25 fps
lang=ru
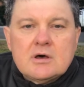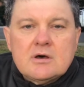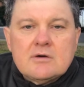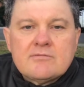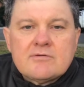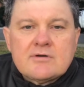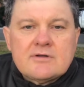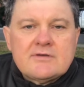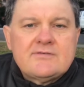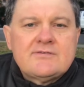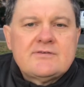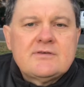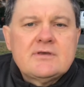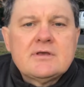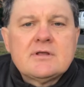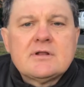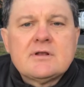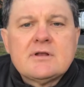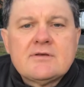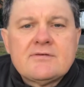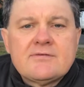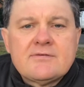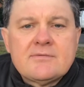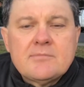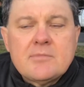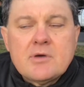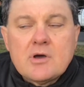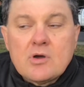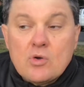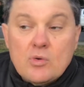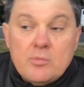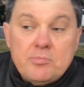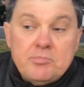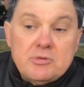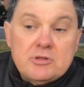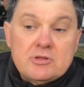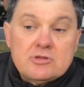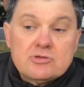в России для себя
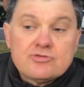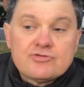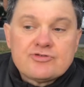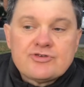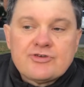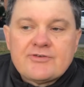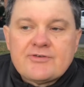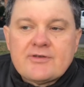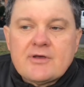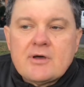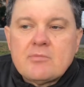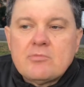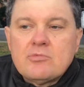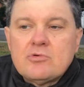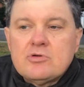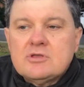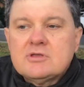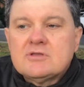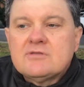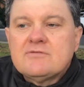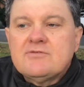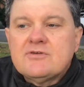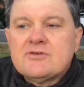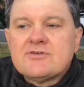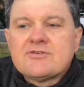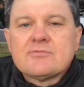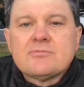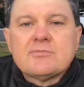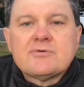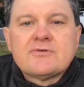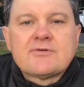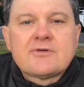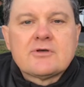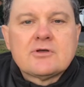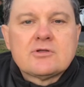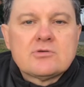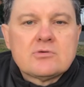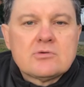купить ту же самую
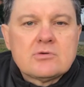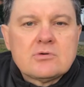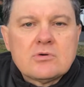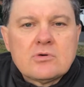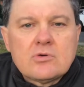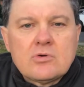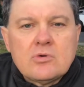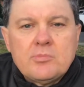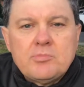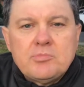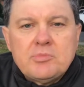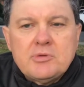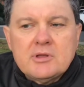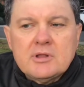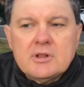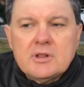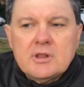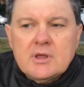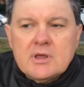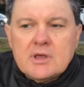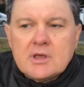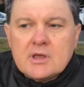недвижимость, которую купил,